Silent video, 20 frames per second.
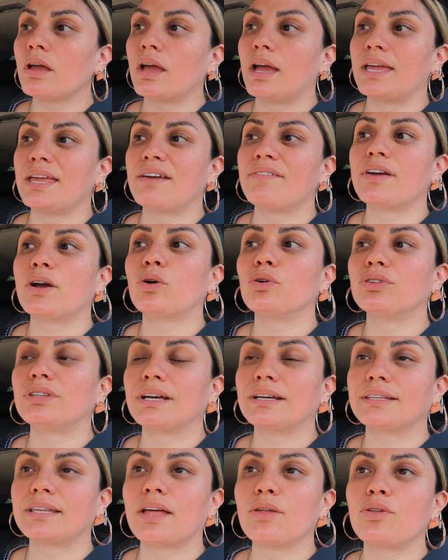Ella había
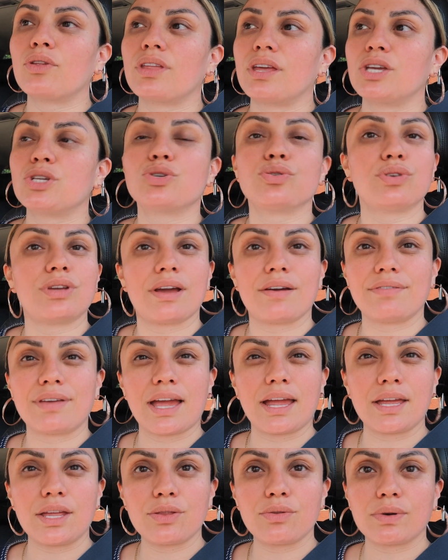contactado, de hecho ya
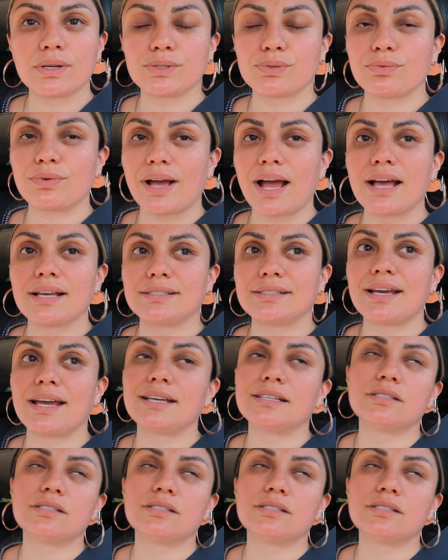había ido a su casa,